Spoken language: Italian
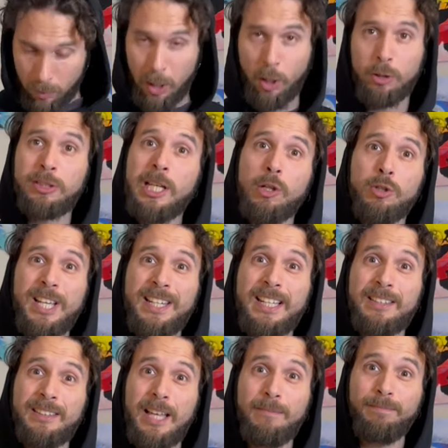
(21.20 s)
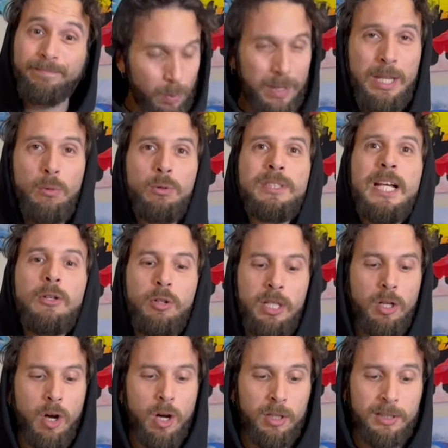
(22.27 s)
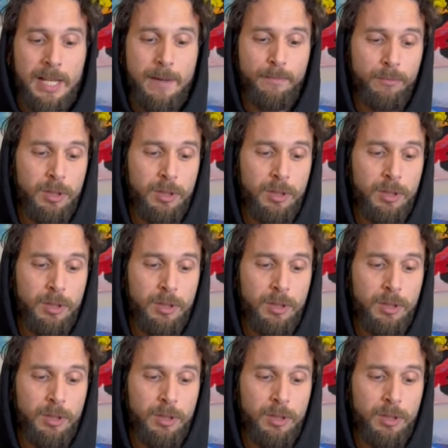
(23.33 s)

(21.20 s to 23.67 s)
rozze rosadette Quindi un sacco di cose,